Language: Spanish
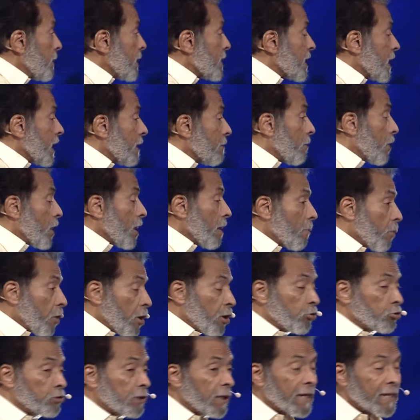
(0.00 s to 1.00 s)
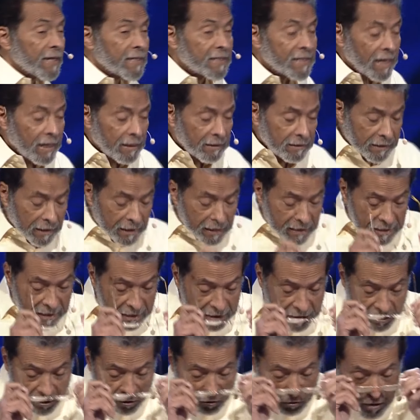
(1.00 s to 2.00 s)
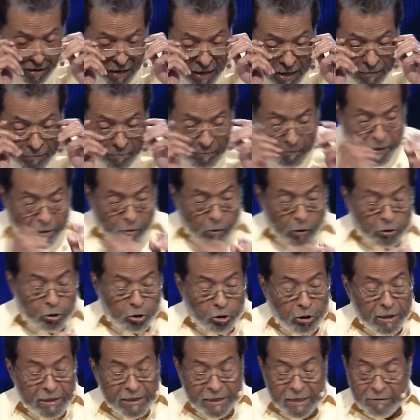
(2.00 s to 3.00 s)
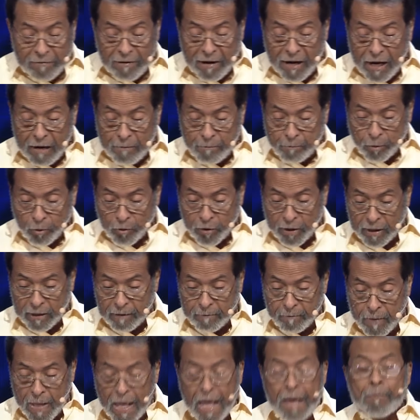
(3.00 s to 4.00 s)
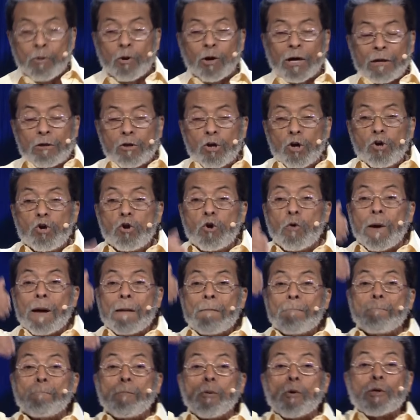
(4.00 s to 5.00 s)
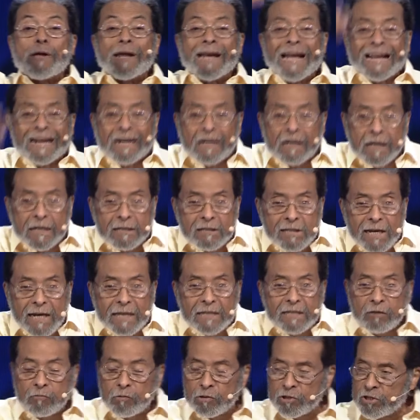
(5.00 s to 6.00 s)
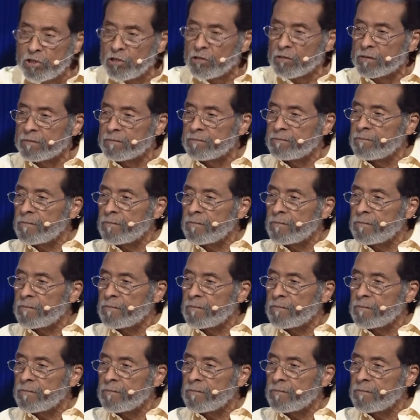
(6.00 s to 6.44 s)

entonces, voy a utilizarte, dice el Señor, cuando recibas el poder. Porque Dios nos va a empoderar. Esa es la situación.